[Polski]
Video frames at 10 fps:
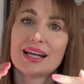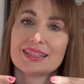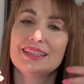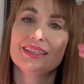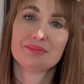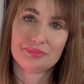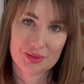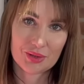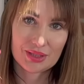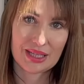a nie
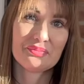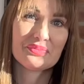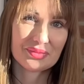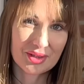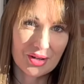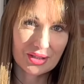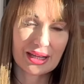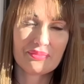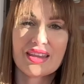ciągnie do okna.